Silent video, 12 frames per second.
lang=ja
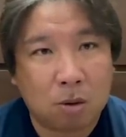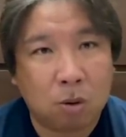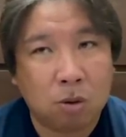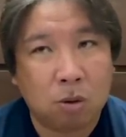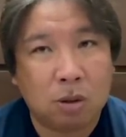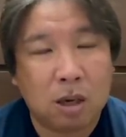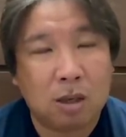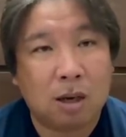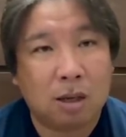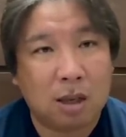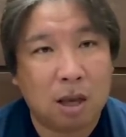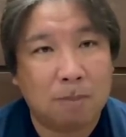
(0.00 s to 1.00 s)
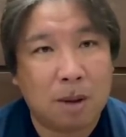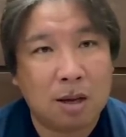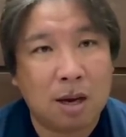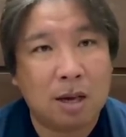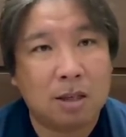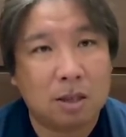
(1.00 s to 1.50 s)
近藤センターで万
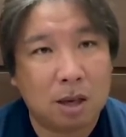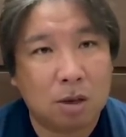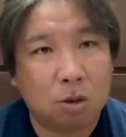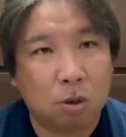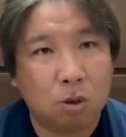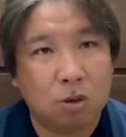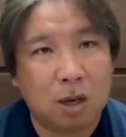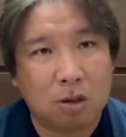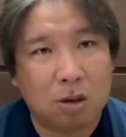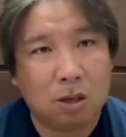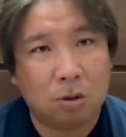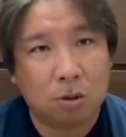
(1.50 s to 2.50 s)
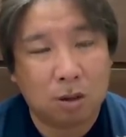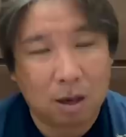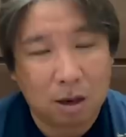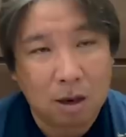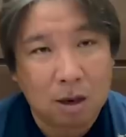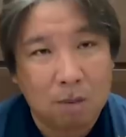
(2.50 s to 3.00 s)
が一ね、そういう打球が飛ん
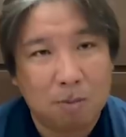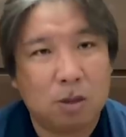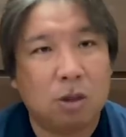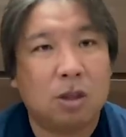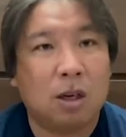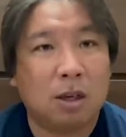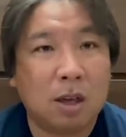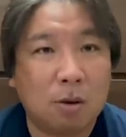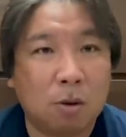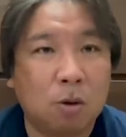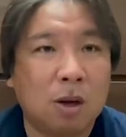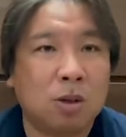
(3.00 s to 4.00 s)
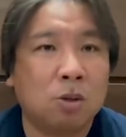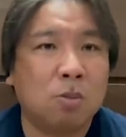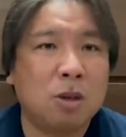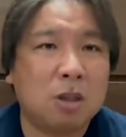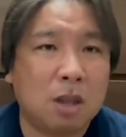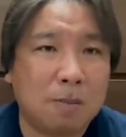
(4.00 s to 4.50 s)
でミスしたらね、俺はその
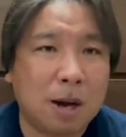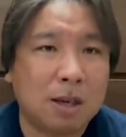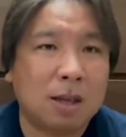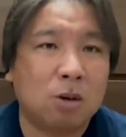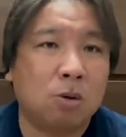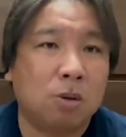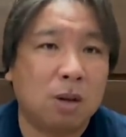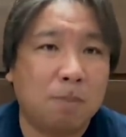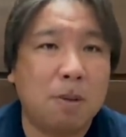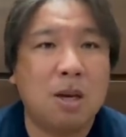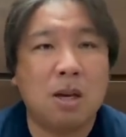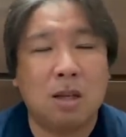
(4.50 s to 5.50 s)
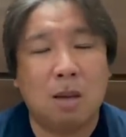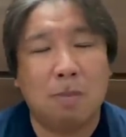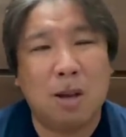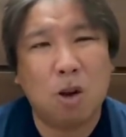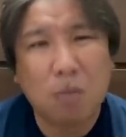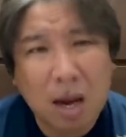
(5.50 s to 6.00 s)
ミスで負けたのをね、北京で目
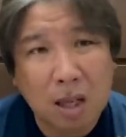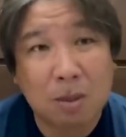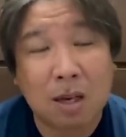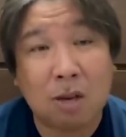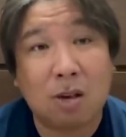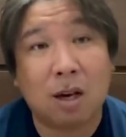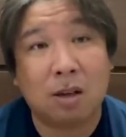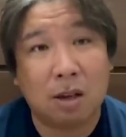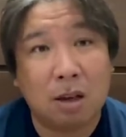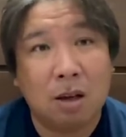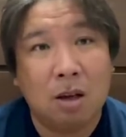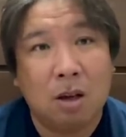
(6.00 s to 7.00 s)
の前で見ているからね、